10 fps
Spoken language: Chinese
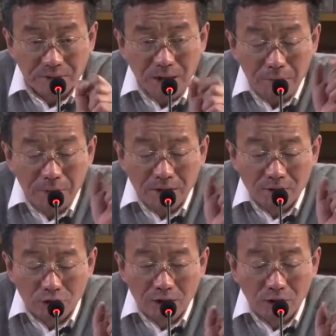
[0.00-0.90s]
他不
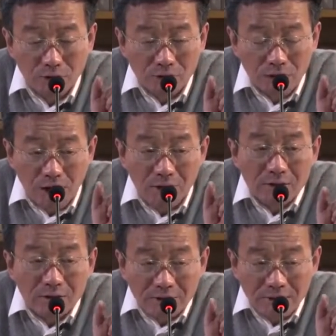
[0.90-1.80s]
能说劳动
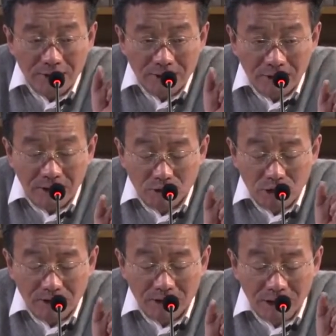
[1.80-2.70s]
到他正好
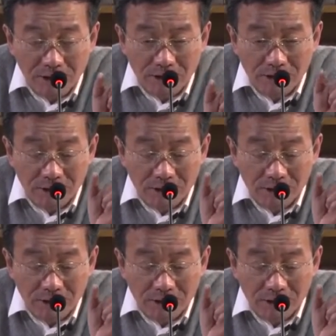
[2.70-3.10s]
创造的价值，